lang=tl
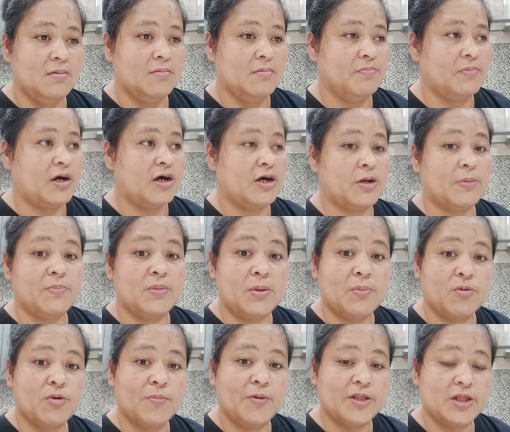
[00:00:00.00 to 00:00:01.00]
pakiramdam
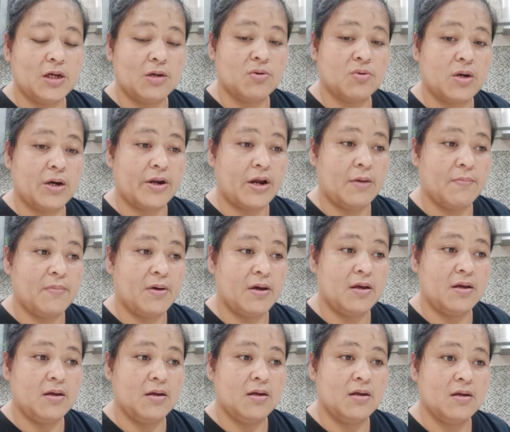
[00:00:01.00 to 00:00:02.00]
ko pati ako
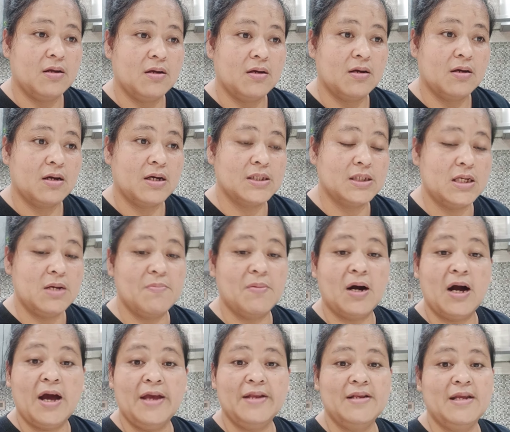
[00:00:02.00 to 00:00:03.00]
karamay. Kasi
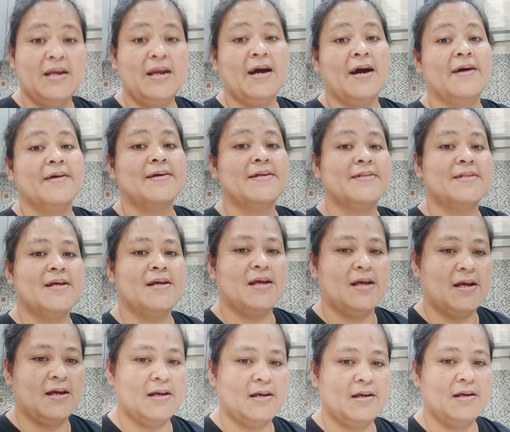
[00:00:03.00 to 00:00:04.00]
mga hindi nakangiti
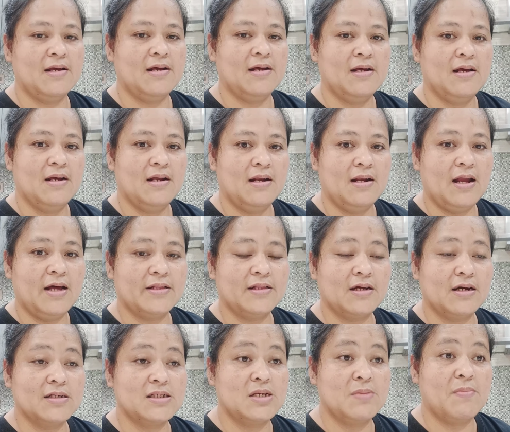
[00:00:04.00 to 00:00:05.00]
eh. Lahat
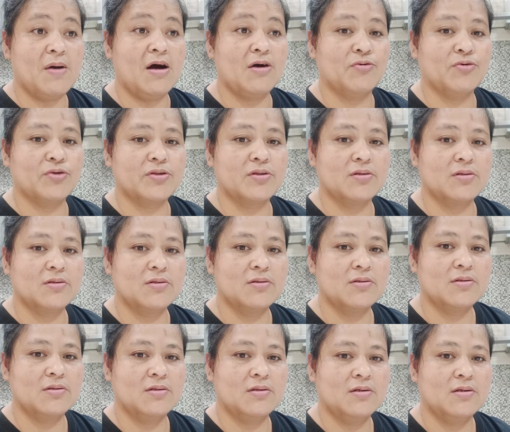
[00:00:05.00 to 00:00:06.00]
na kasi mangot.
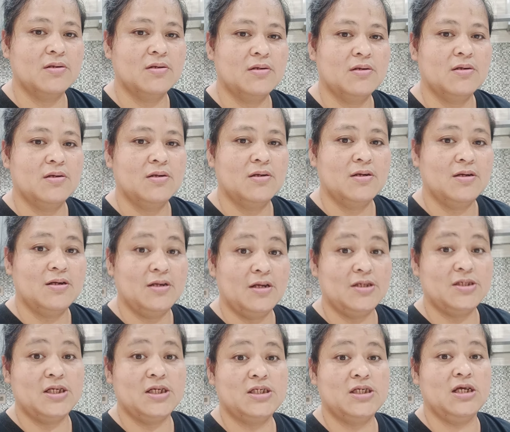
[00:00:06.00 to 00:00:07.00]

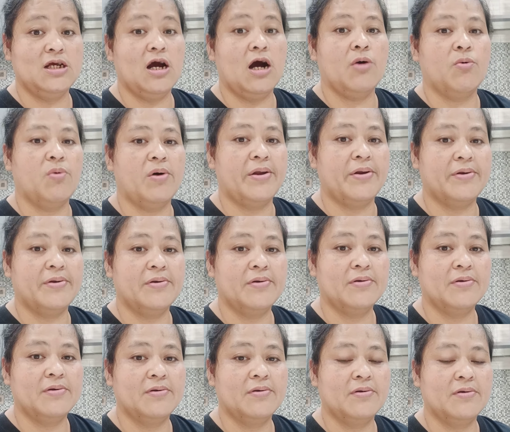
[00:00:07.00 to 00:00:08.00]
Nagsisigawan.
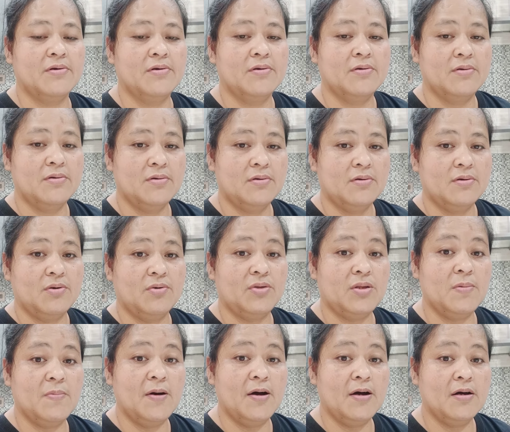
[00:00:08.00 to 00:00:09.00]
O di
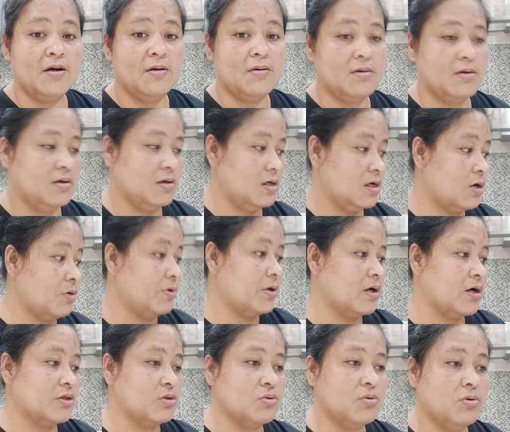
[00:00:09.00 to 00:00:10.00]
ba? Ikaw
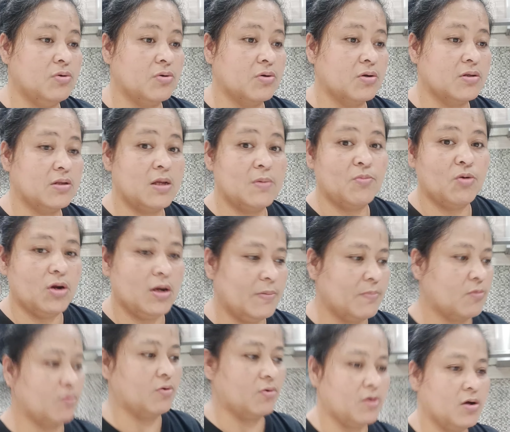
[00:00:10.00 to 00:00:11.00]
nakatulong, hindi mo alam
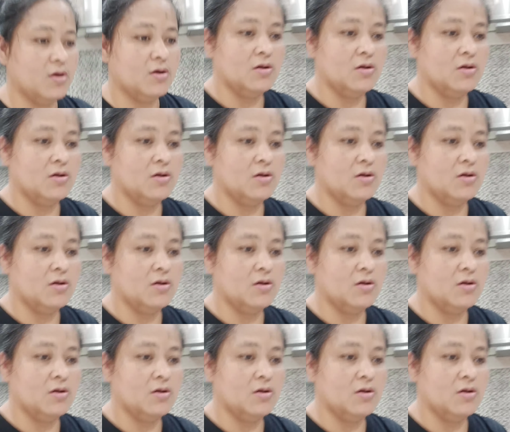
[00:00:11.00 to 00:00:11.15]
kung